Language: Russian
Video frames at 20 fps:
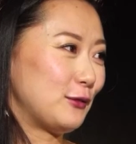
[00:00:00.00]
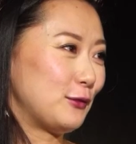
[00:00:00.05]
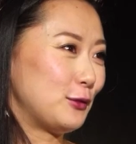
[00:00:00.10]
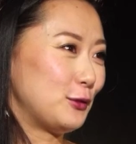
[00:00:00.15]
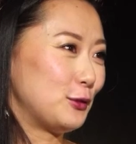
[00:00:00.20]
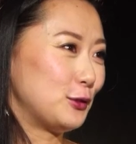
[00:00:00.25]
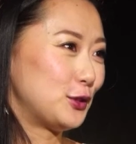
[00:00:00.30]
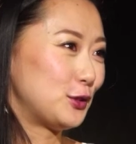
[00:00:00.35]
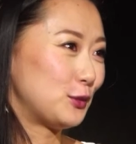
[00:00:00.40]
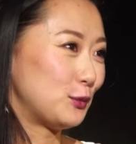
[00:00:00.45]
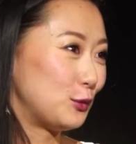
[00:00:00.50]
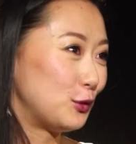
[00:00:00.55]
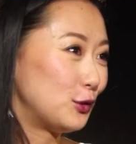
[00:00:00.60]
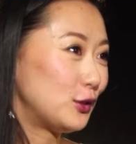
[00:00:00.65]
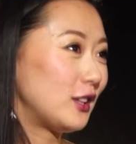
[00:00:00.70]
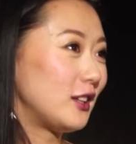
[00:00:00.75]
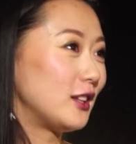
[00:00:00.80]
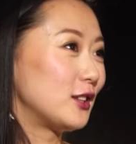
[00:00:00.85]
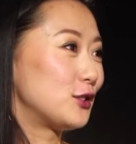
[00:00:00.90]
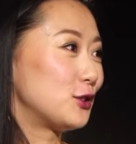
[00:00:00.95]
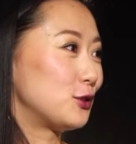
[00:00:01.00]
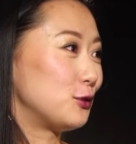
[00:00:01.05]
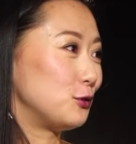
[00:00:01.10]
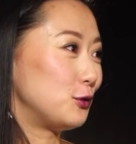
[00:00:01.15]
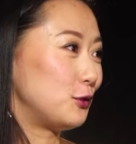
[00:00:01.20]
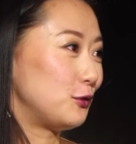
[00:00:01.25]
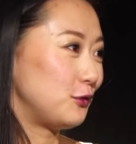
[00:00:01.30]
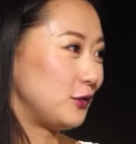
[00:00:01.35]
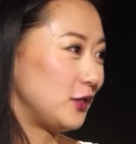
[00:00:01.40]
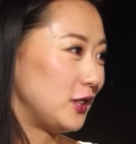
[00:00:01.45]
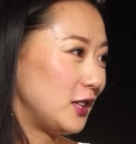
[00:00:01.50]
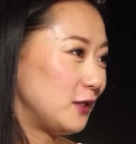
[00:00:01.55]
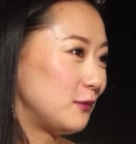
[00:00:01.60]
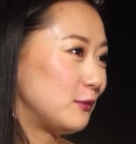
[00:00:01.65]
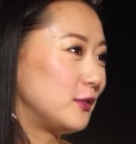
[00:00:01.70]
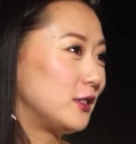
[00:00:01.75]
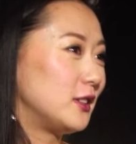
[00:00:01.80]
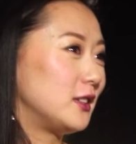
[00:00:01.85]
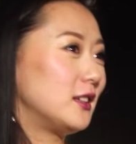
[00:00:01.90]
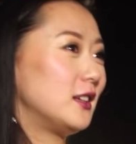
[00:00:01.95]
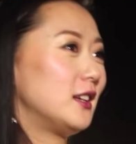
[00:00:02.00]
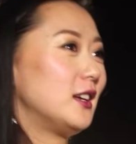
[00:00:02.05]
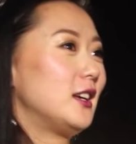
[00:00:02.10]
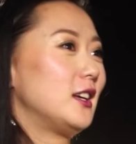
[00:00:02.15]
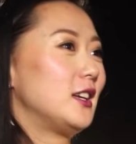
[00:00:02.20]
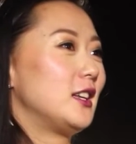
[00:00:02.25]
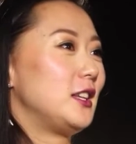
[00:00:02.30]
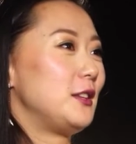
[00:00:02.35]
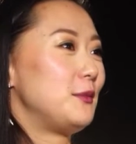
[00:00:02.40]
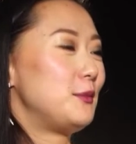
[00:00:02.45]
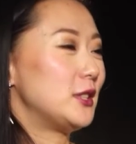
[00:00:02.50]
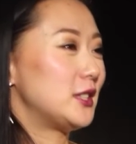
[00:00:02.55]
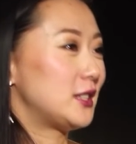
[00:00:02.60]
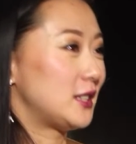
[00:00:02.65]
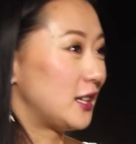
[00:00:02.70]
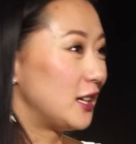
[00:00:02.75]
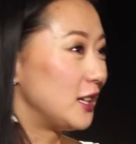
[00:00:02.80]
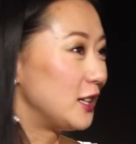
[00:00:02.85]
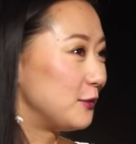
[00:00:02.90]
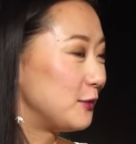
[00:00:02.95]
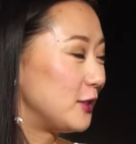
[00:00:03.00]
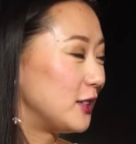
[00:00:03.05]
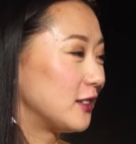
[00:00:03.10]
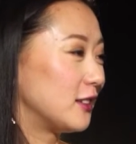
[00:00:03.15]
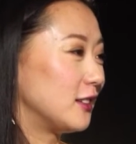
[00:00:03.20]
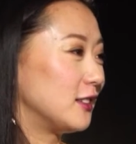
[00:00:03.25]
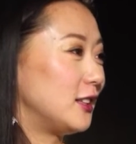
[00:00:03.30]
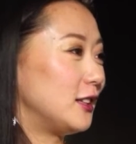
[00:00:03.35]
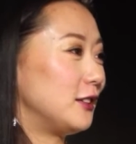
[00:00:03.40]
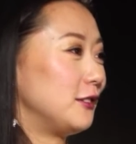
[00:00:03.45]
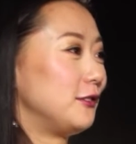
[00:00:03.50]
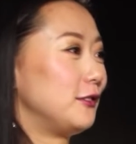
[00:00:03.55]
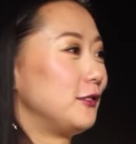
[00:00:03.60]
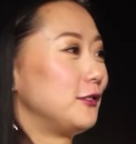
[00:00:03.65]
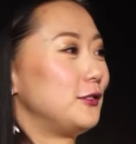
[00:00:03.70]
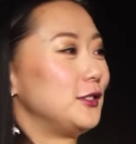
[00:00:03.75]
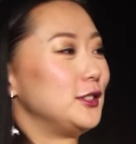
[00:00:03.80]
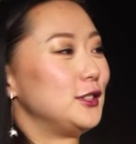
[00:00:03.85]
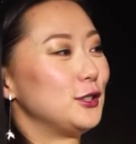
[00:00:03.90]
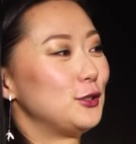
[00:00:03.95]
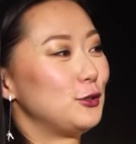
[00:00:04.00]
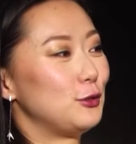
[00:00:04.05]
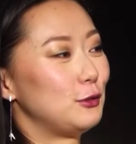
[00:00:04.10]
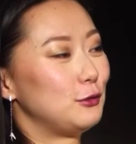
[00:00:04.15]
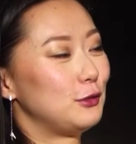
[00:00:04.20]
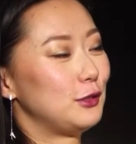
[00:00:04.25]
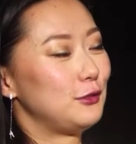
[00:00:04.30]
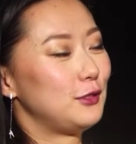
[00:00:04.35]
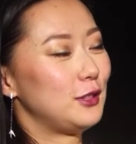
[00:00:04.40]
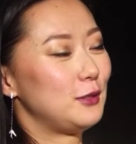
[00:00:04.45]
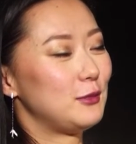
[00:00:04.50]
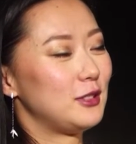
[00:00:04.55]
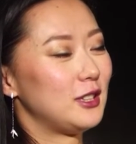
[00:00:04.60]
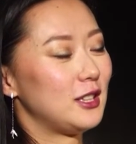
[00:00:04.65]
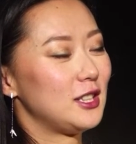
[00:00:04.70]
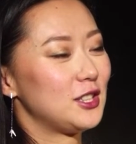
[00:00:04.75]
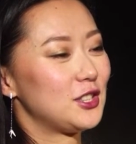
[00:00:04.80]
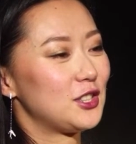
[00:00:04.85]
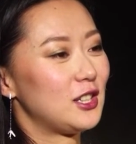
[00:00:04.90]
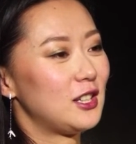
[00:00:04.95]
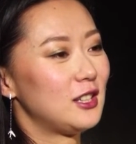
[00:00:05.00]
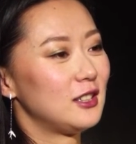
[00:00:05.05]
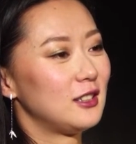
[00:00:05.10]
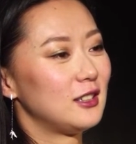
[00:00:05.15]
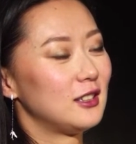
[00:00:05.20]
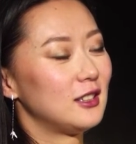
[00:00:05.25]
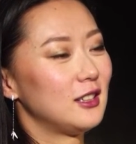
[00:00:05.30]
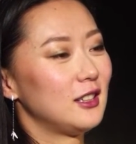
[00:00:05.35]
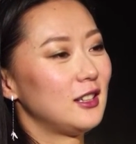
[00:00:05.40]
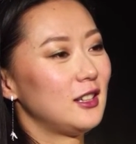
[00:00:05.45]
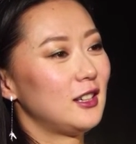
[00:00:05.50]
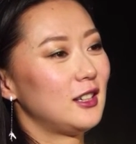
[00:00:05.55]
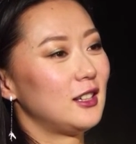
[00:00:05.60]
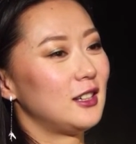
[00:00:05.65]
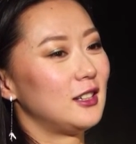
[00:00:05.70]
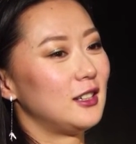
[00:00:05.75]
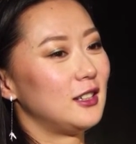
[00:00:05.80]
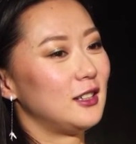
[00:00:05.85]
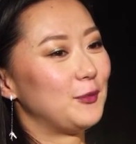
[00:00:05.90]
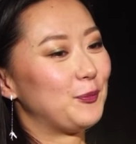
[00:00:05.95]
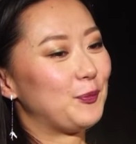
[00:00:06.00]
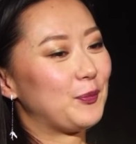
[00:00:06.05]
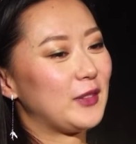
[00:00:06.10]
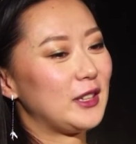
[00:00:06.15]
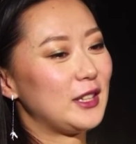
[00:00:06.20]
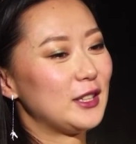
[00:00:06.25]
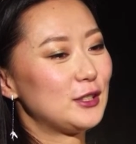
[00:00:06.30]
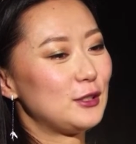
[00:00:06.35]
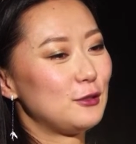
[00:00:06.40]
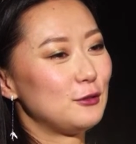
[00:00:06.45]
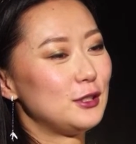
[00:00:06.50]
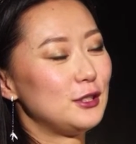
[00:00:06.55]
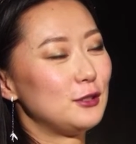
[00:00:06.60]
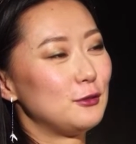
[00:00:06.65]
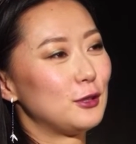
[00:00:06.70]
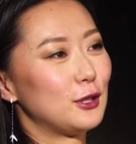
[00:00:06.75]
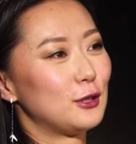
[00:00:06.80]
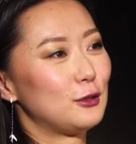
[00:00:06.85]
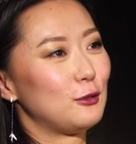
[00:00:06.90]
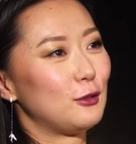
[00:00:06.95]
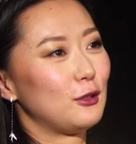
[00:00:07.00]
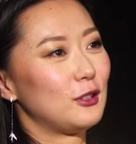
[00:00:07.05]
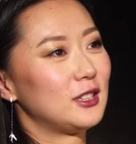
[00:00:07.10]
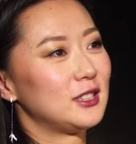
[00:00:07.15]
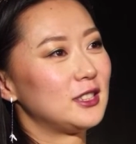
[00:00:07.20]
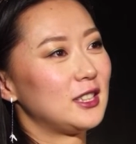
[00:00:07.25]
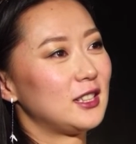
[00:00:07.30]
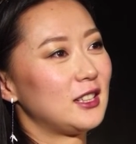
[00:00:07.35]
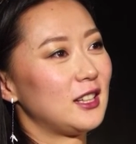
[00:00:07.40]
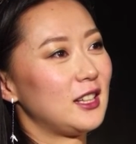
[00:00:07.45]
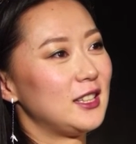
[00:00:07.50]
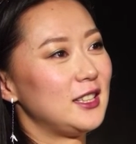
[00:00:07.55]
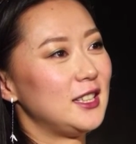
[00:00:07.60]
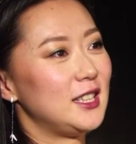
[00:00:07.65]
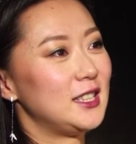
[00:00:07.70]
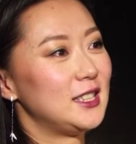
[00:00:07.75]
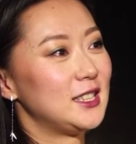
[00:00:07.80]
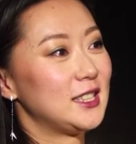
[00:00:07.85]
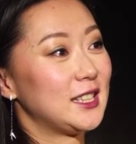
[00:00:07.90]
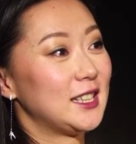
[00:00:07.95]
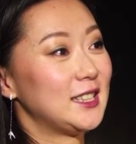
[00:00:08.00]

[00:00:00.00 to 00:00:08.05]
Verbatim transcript: его смотрят, ждут фильмы и писали мне, когда выйдет новый фильм Далижана. Есть люди, у которых сохранились